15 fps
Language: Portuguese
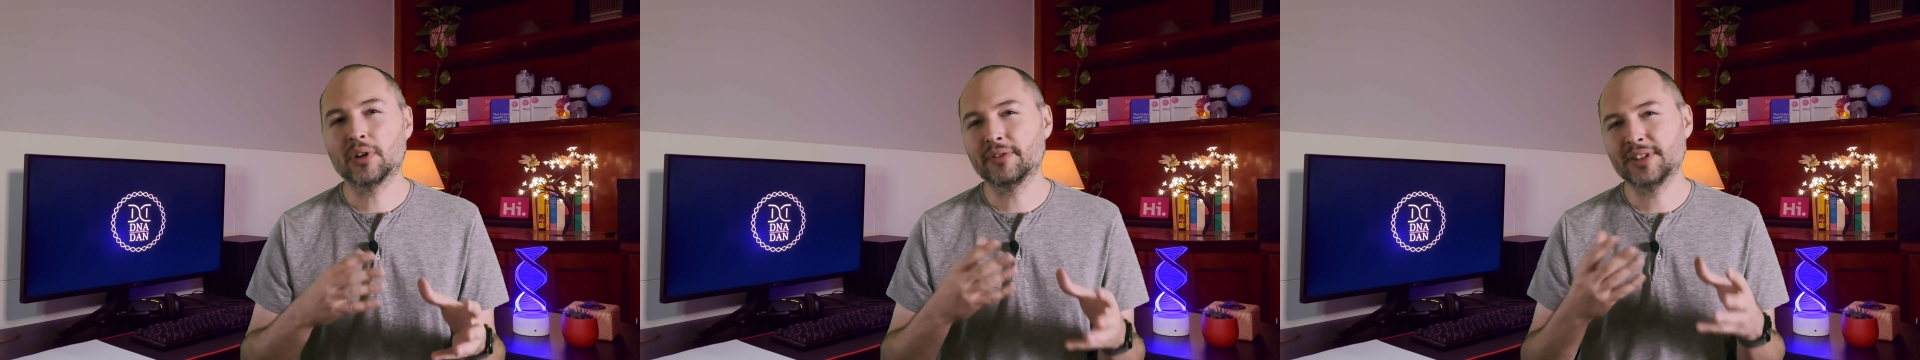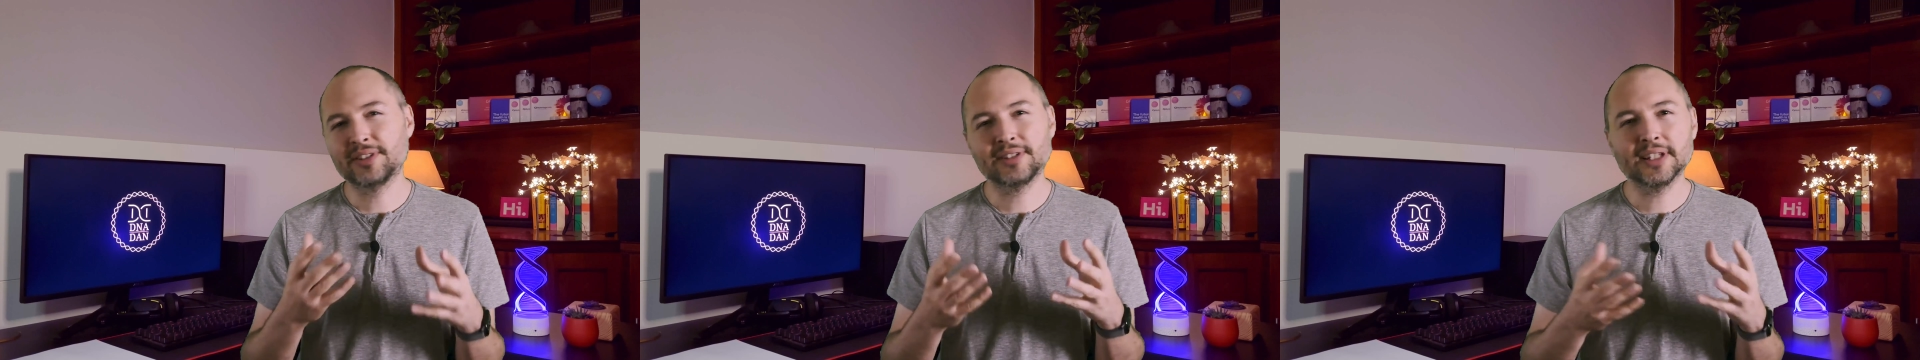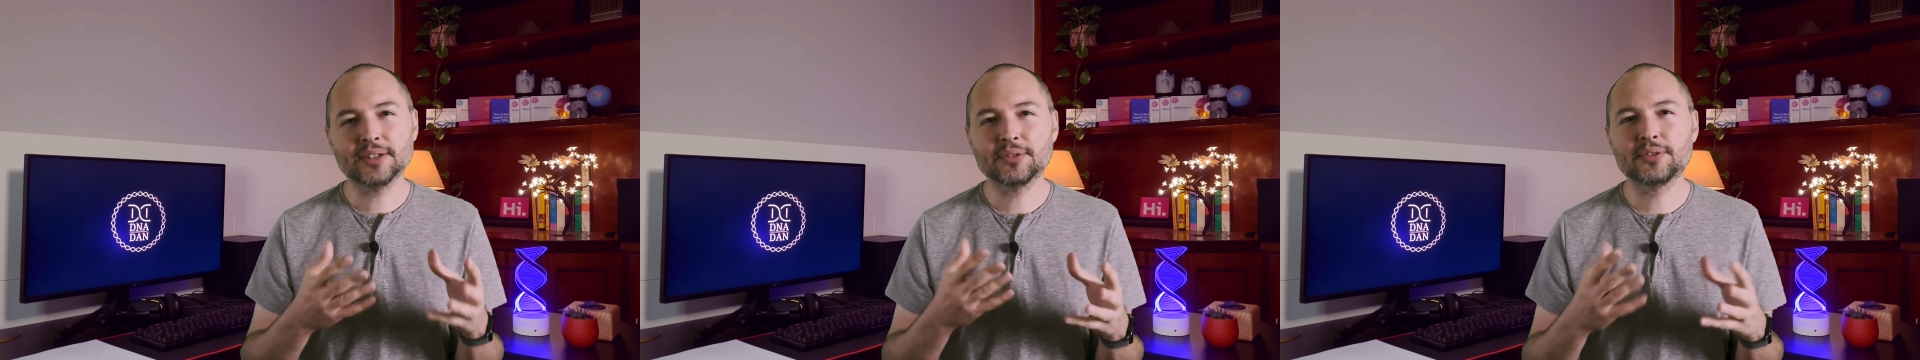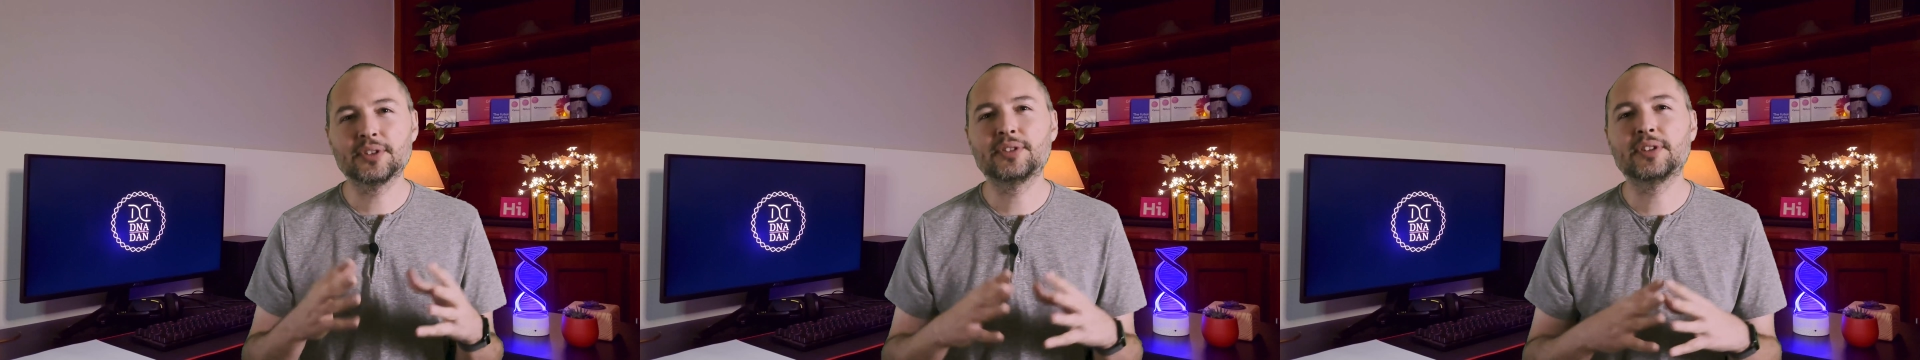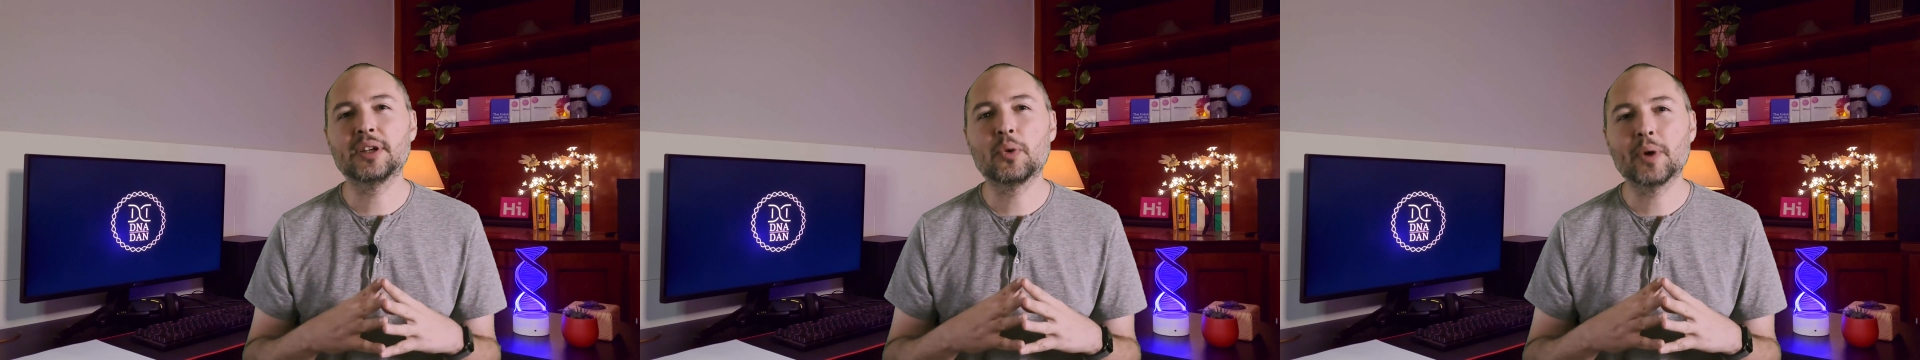
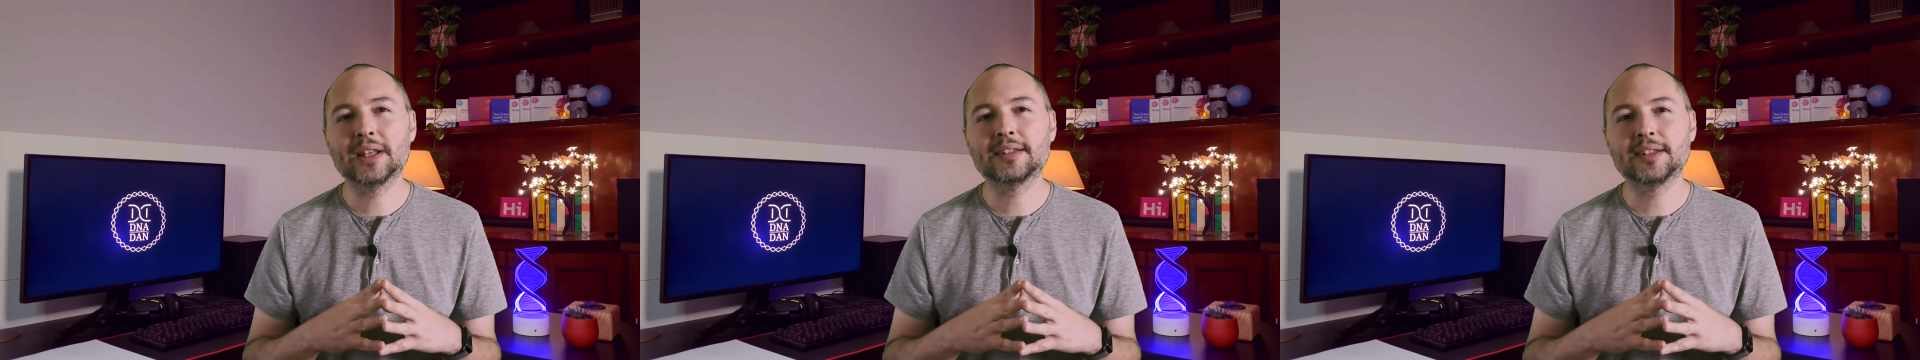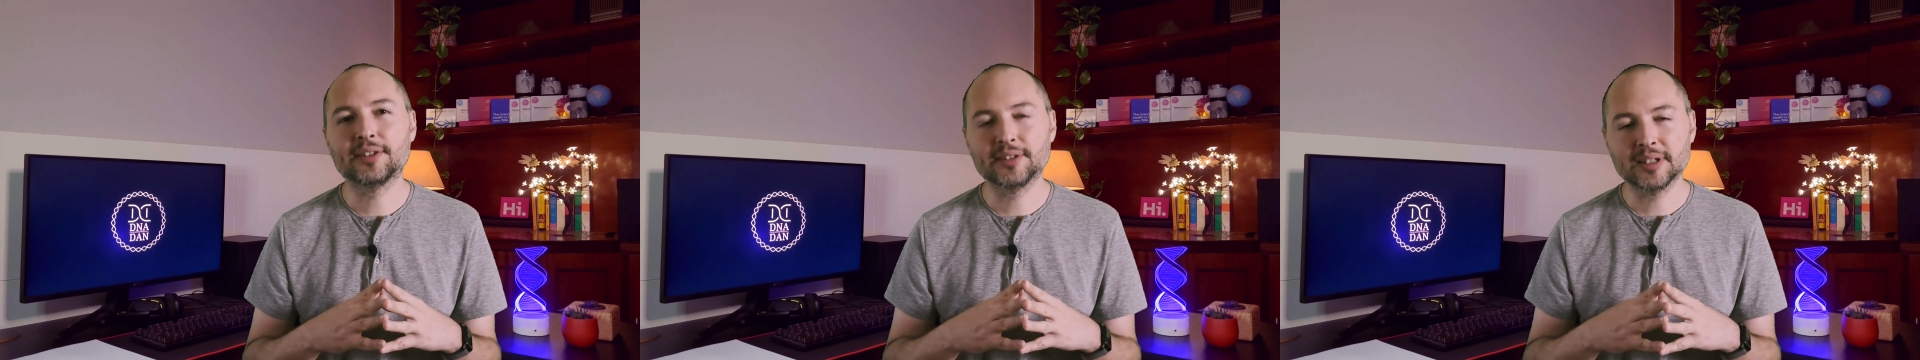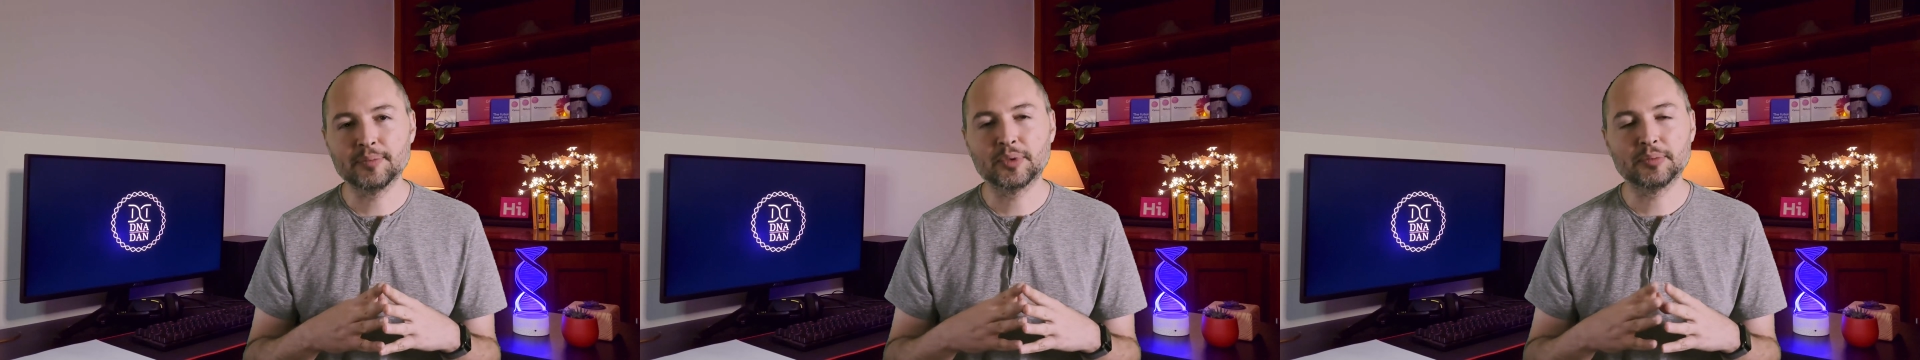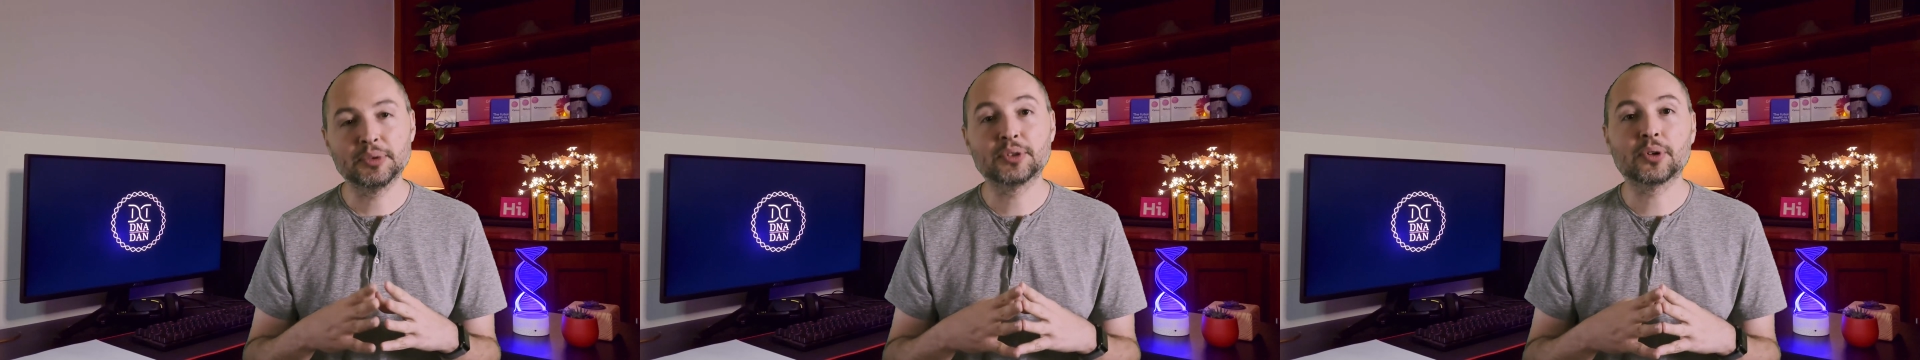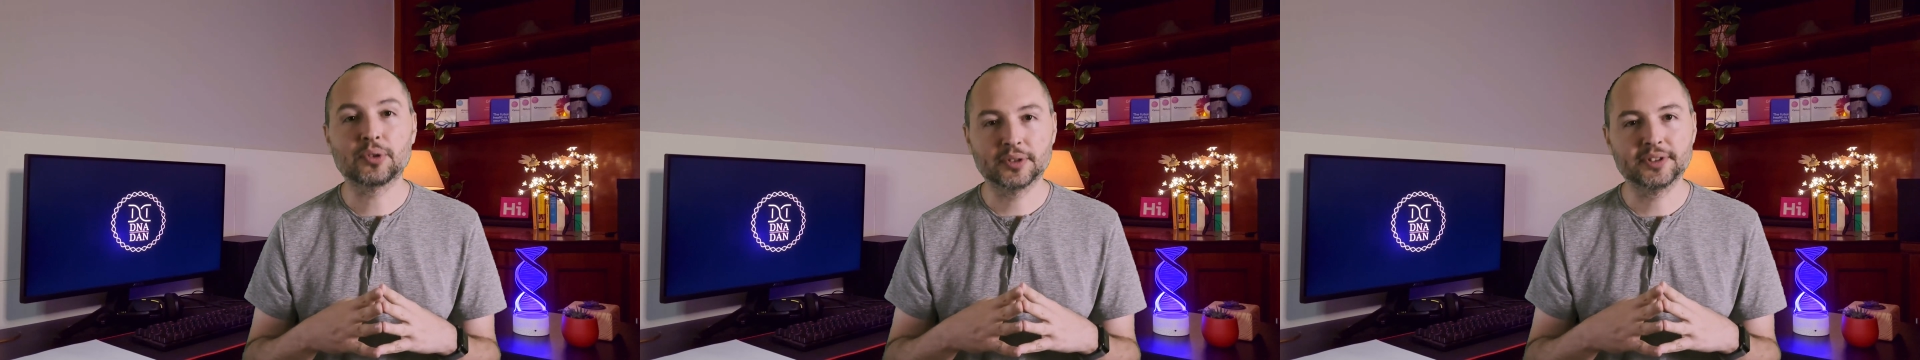950 SNPs
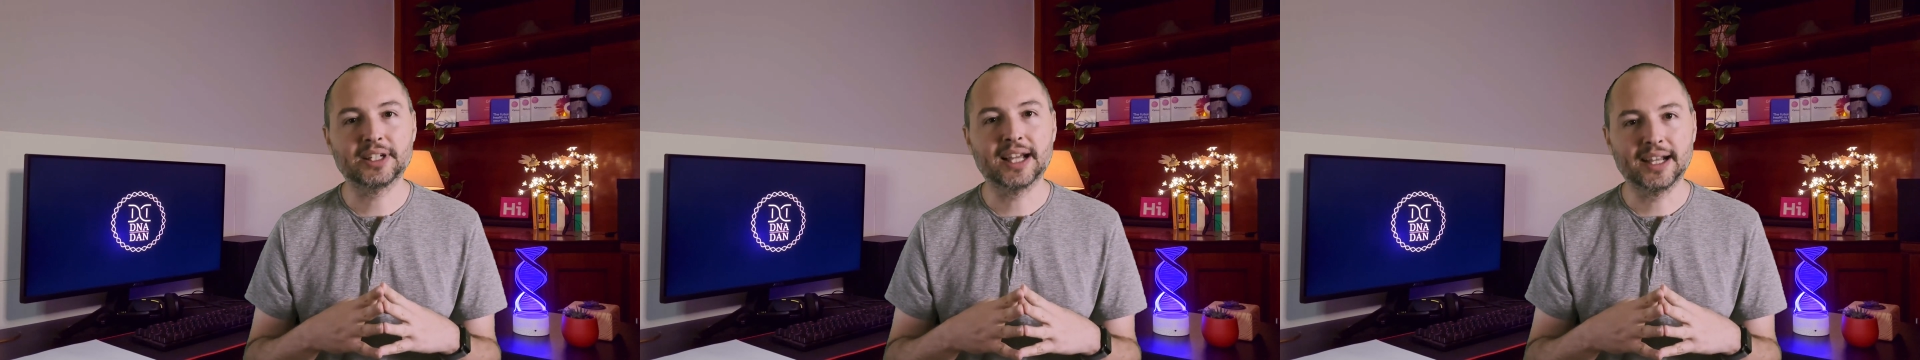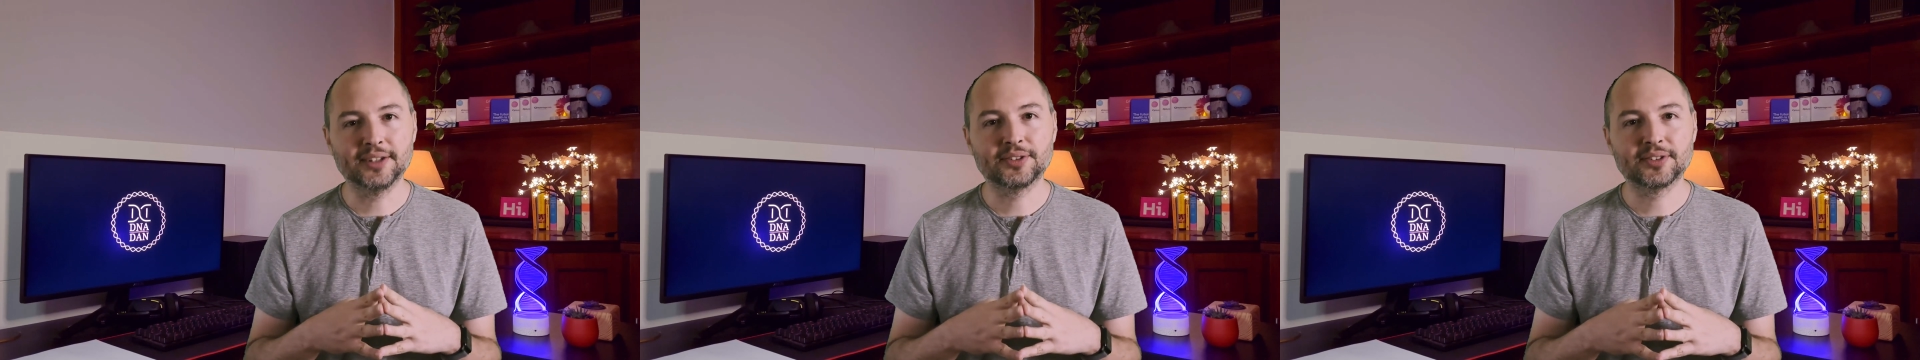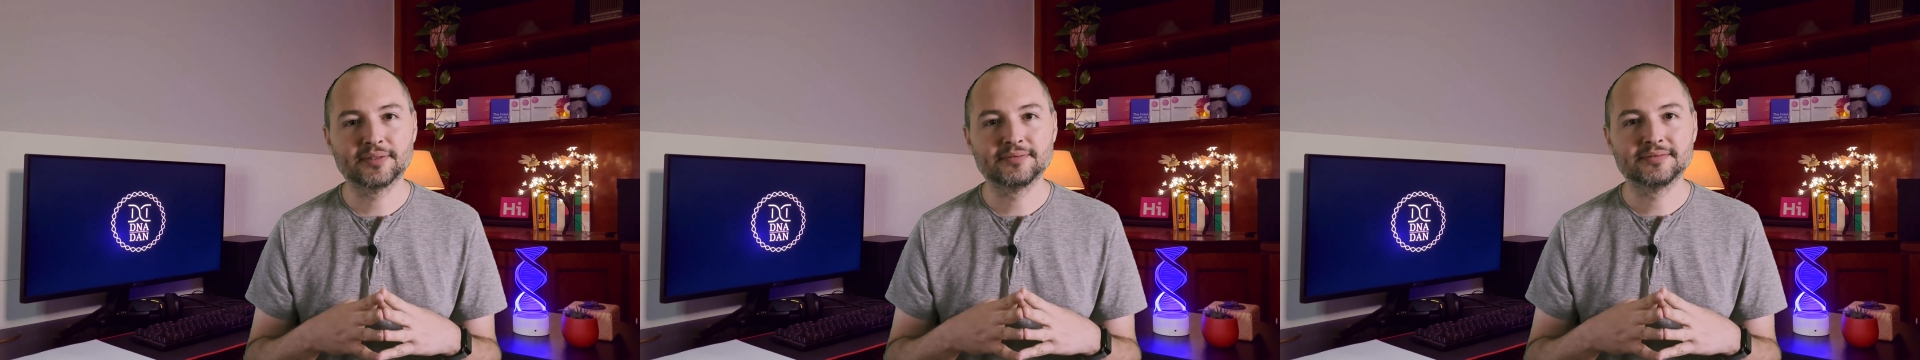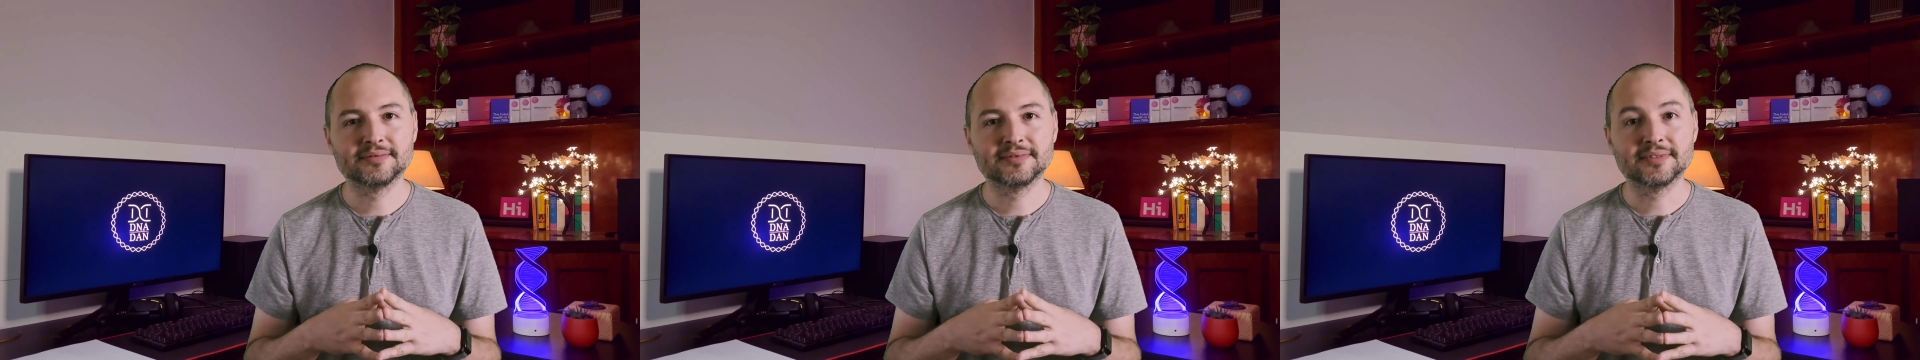mitocondriais.